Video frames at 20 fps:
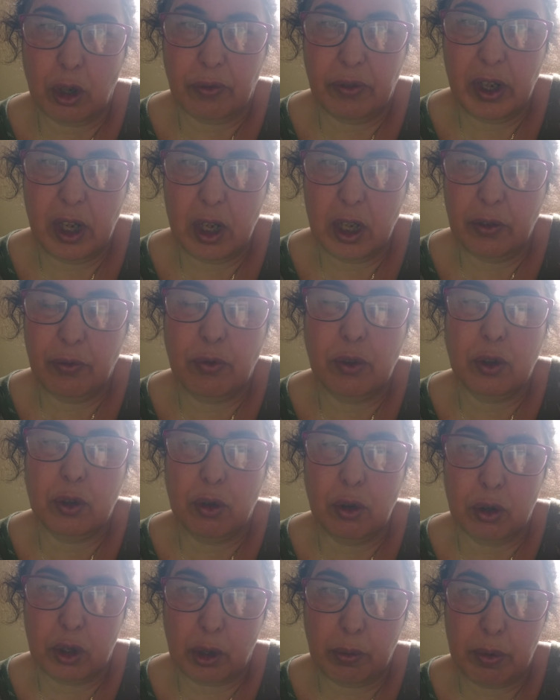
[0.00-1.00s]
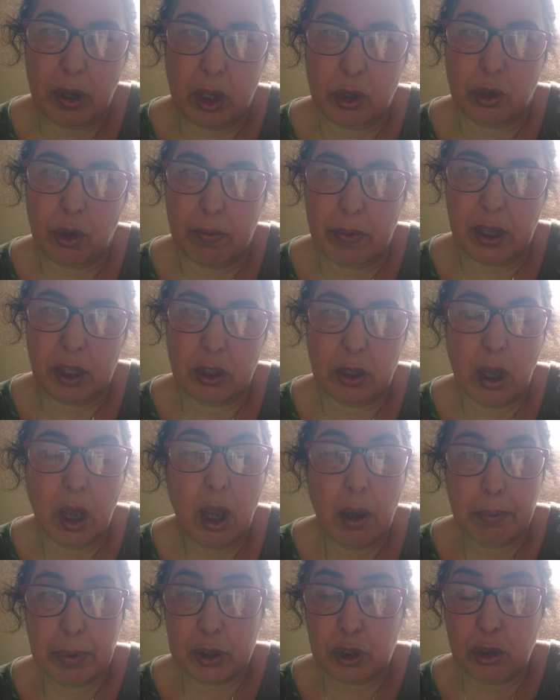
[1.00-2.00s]
Chaville et vous, le tribunal de Metz.
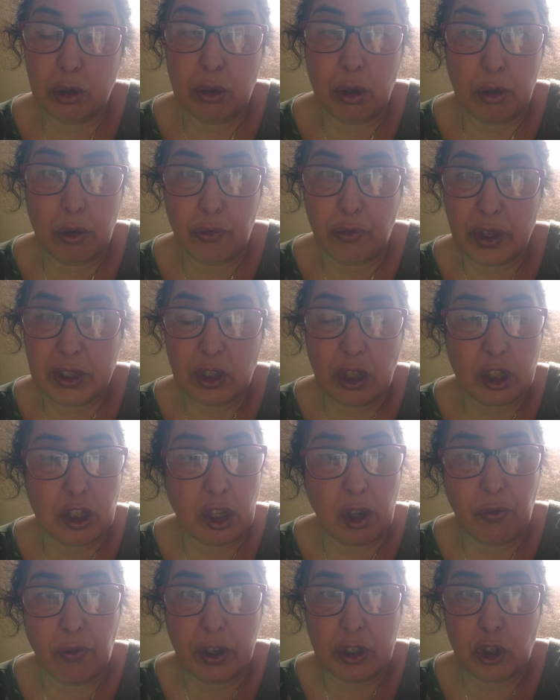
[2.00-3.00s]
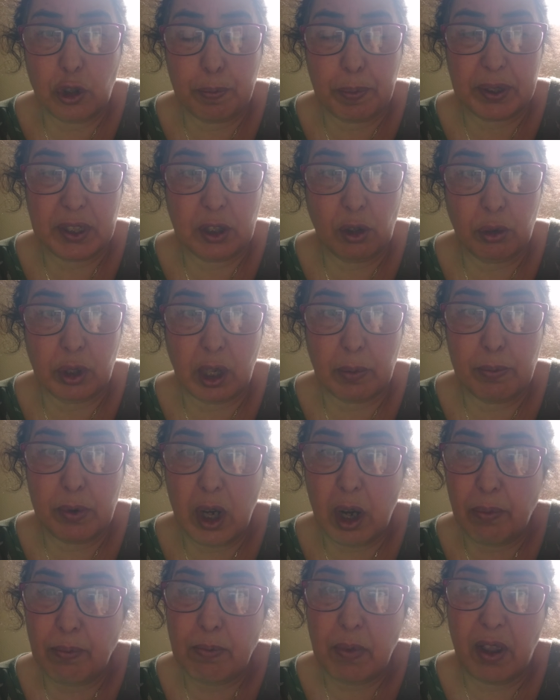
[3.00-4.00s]
Parce que de toute façon, à chaque fois que je suis passé au
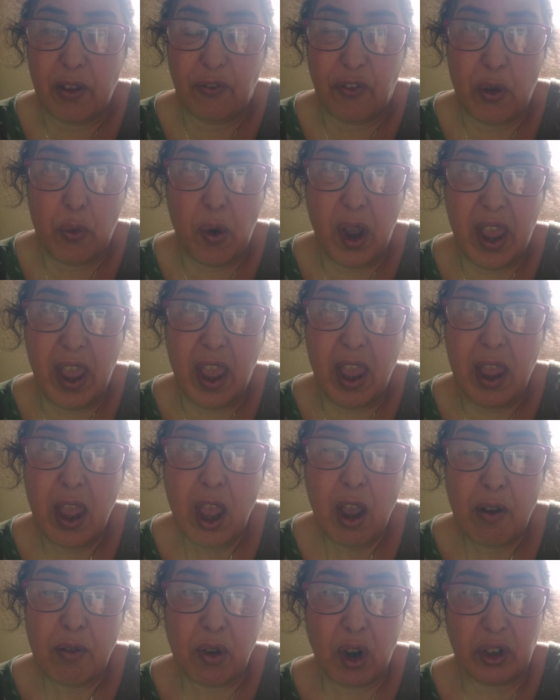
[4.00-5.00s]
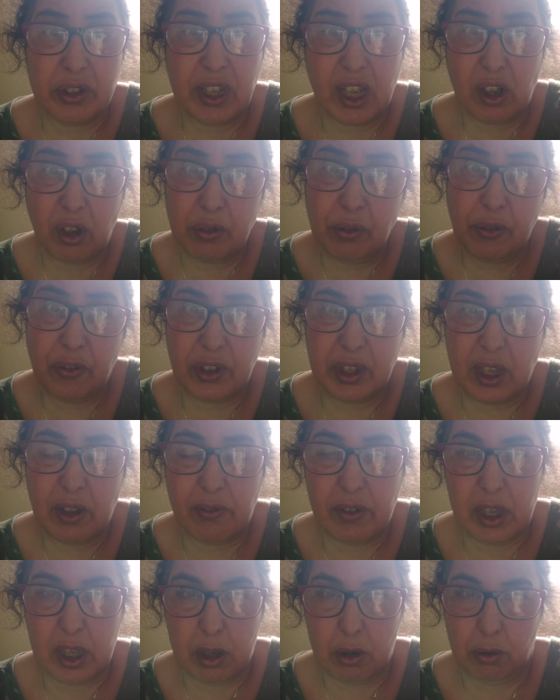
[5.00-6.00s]
tribunal, vous m'avez fait, ouais, vous vous rendez compte, vous faites
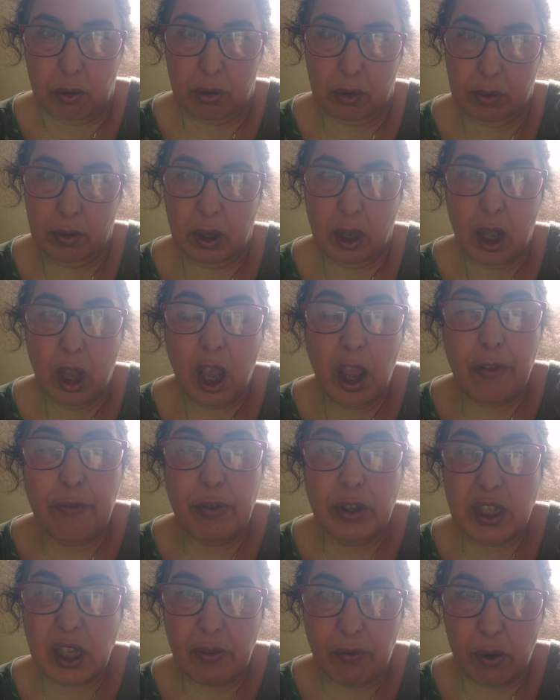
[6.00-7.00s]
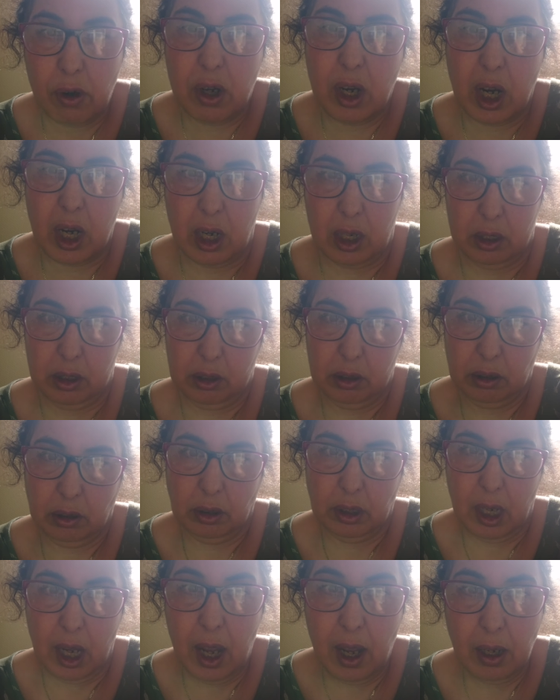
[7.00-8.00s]
des vidéos. Et vos avocats, là.
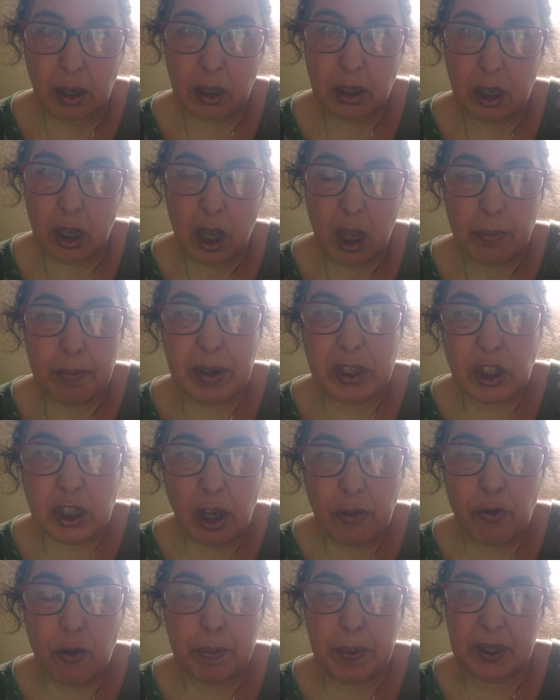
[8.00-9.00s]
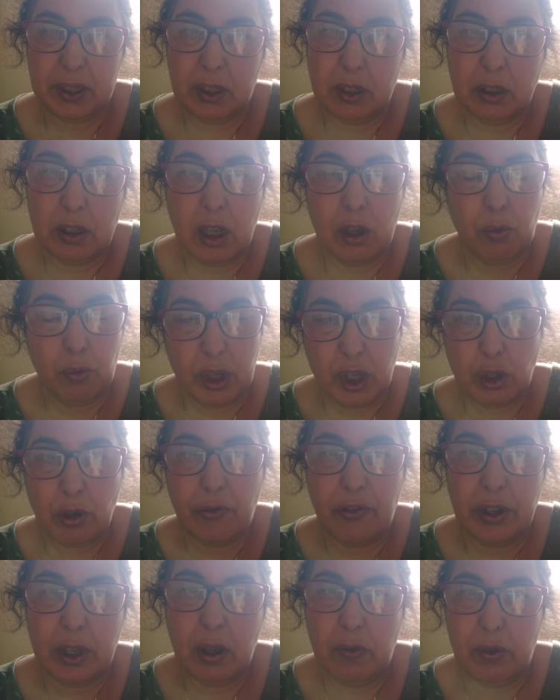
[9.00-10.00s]
Hein? Ben, je tiens à vous préciser, oui,
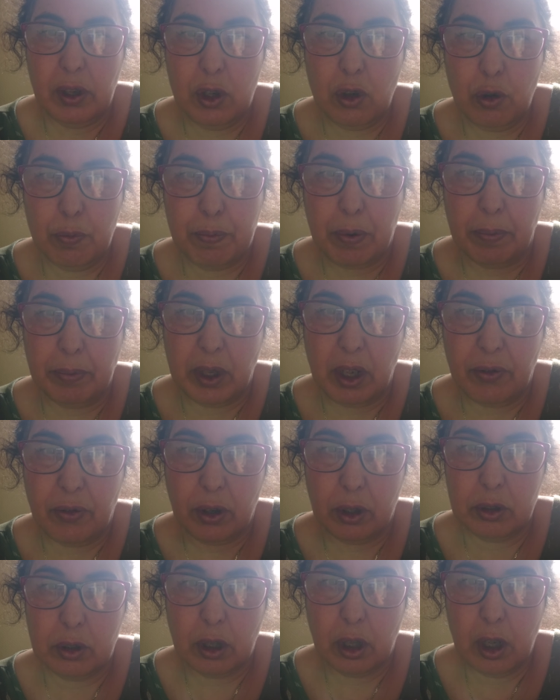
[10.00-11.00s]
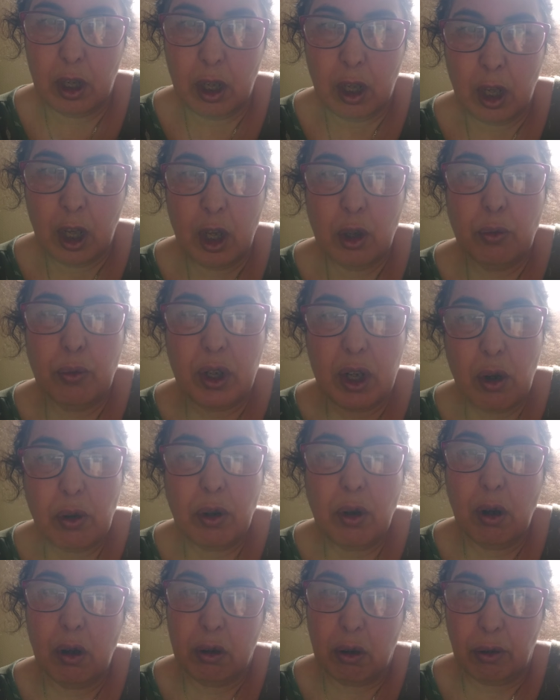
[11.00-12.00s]
je fais des vidéos pour me défendre. Oui,
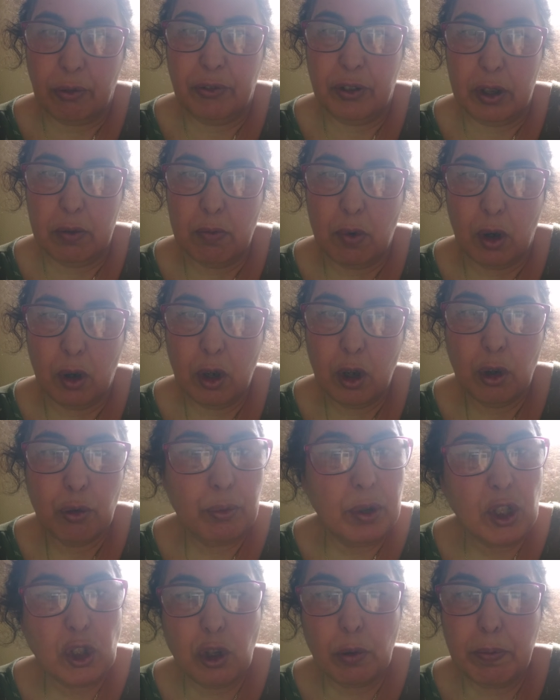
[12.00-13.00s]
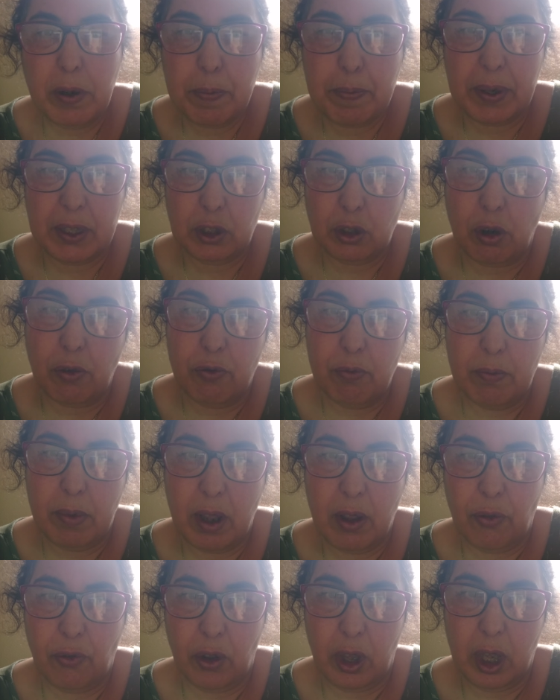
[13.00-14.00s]
on est en confinement. Oui, j'oublie pas ce que vous
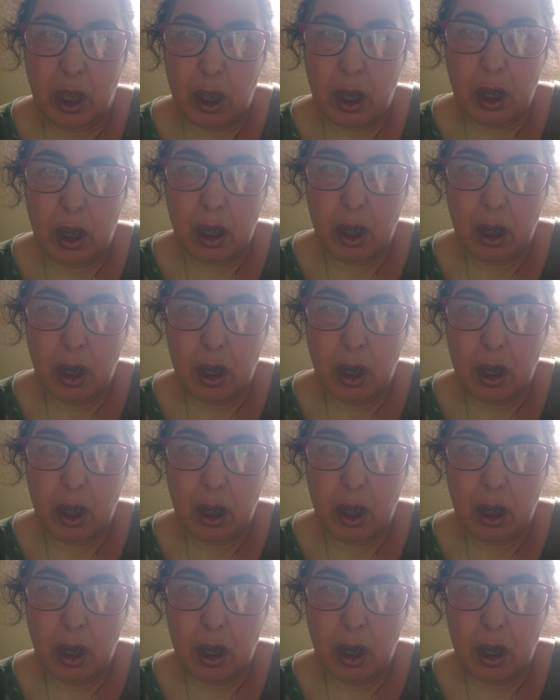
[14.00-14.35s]
m'avez fait.